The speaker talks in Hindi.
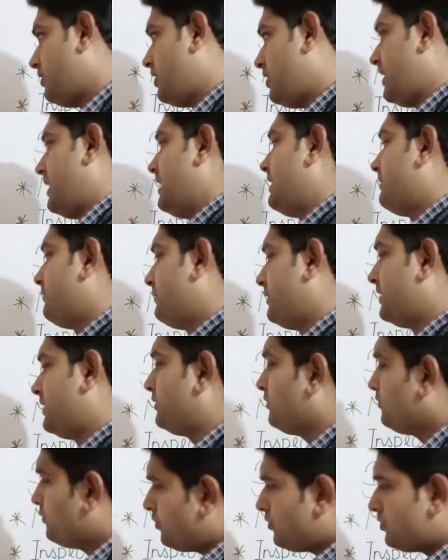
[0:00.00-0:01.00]
हैंड में तो
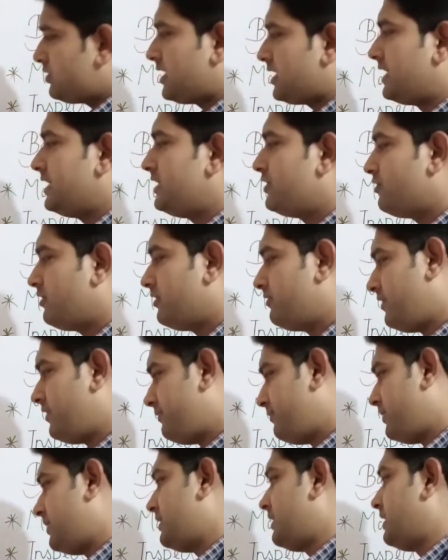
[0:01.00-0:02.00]
वो सारी जो है
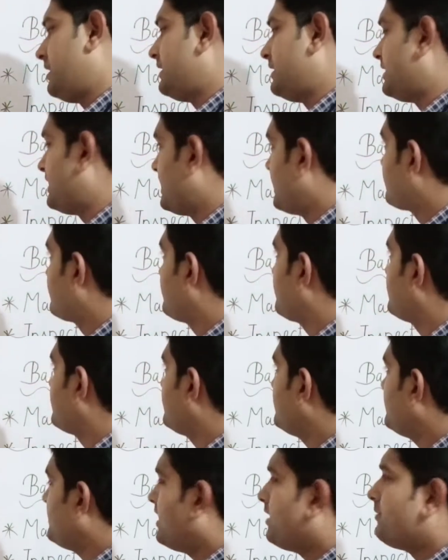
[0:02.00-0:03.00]
वेपर हैं ये गैसेस हैं
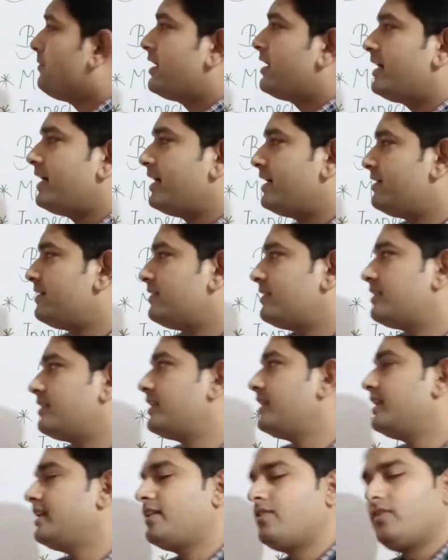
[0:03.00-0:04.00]
ये हमारे हैंड
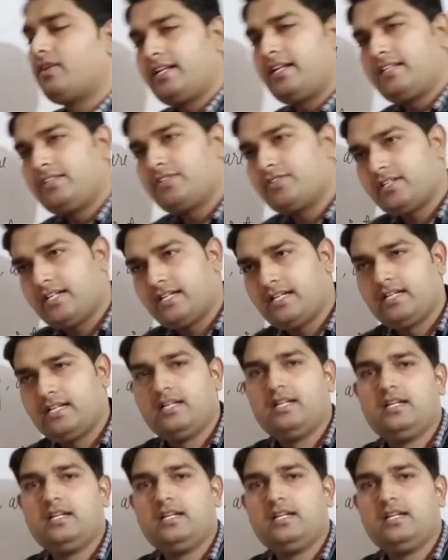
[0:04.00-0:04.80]
के अकॉर्डिंग जो है